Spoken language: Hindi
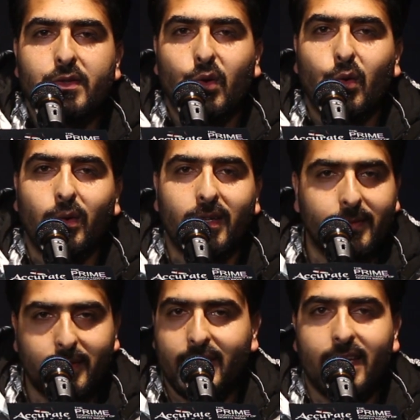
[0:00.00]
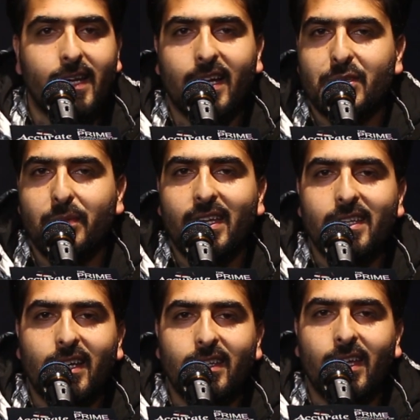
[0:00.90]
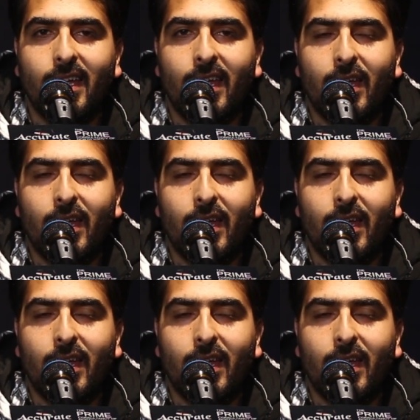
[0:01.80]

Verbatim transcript: सो ये था कश्मीर की शादी